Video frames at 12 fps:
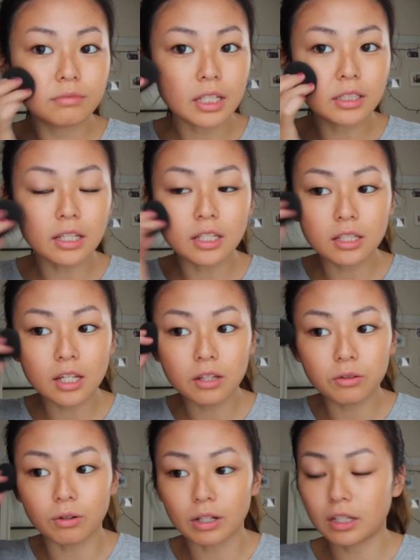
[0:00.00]
ささささ
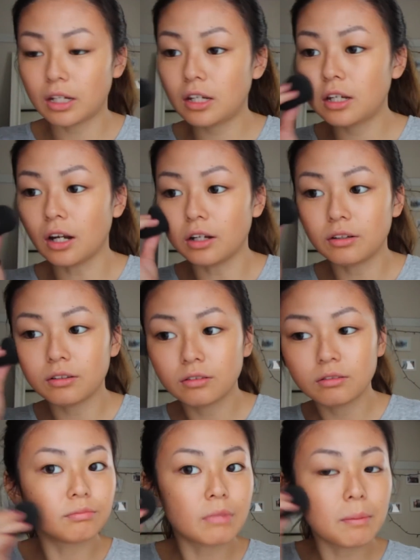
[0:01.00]
とはできない
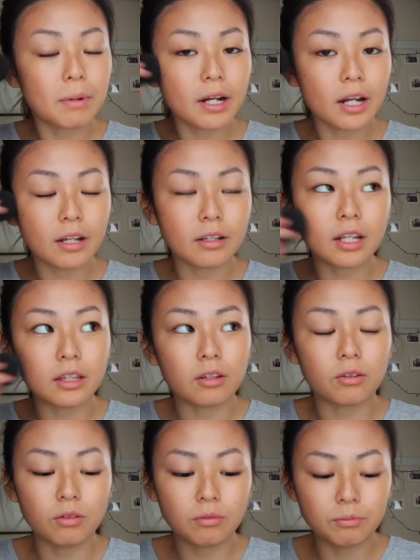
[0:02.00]
まばらなん
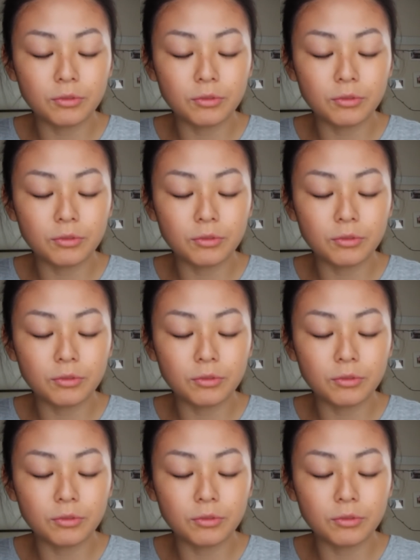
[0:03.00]
ていうの